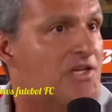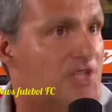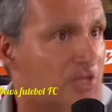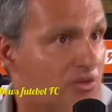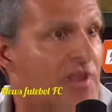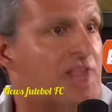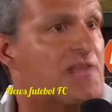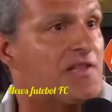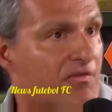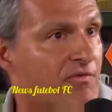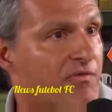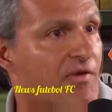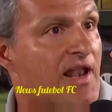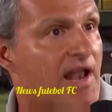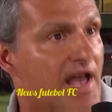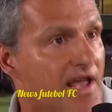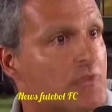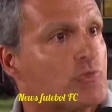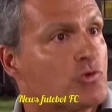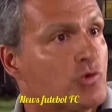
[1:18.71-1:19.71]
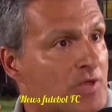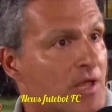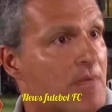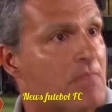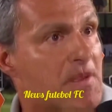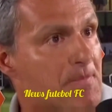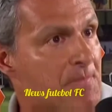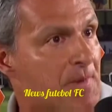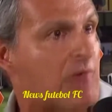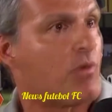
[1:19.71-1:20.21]
A gente vai ter que falar isso
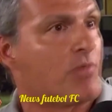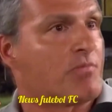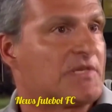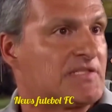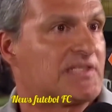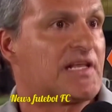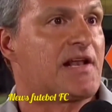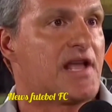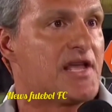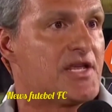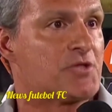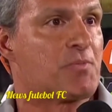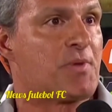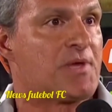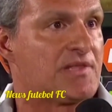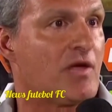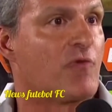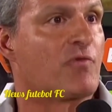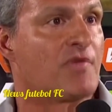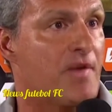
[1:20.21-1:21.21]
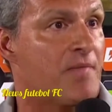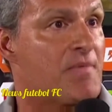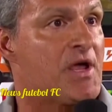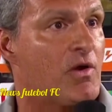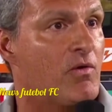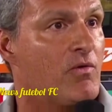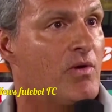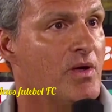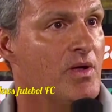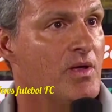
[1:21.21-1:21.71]
também para começarem a respeitar o
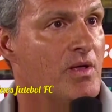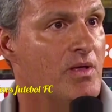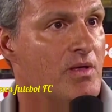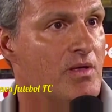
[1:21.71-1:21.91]
Flamengo?